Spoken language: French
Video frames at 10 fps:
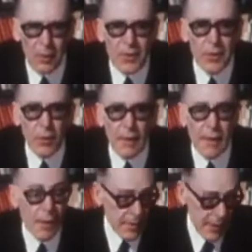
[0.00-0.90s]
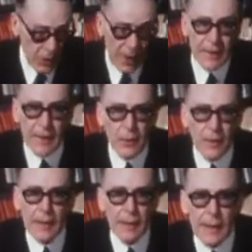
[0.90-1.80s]
3, je crois, c'est Jeanne qui a
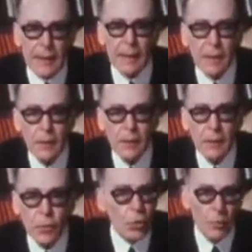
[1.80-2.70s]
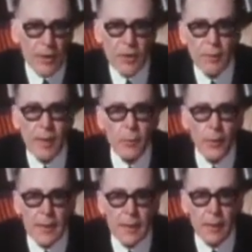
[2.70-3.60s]
donné le déclic marchait bien
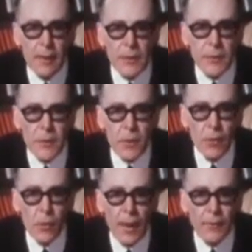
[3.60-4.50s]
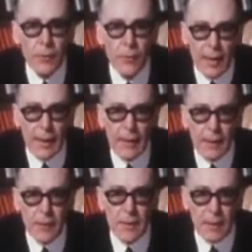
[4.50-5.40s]
pour les Anglais jusqu'au mois de mai
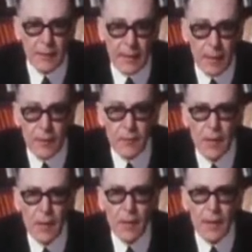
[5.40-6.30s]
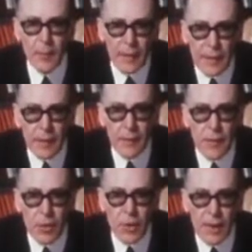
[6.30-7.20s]
1429, et à partir de
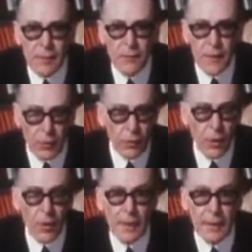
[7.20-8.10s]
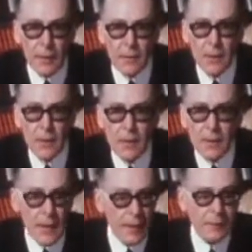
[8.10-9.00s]
ce que j'en avais fait contre Orléans,
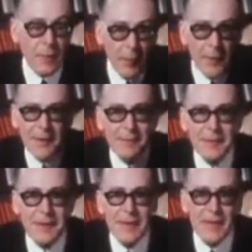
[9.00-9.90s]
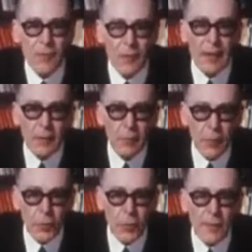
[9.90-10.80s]
la vapeur avait été, si vous voulez,
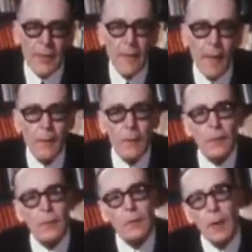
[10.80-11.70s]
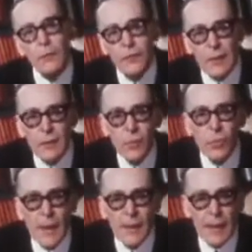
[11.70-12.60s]
retournée. En fait,
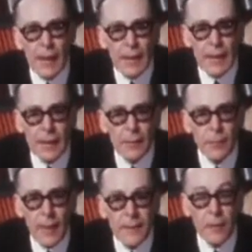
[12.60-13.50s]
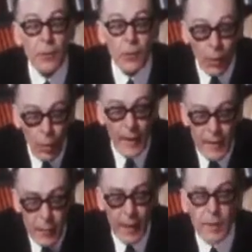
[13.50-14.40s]
tout a été gagné parce que le roi
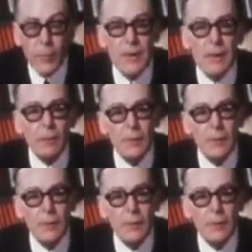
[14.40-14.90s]
espérait depuis si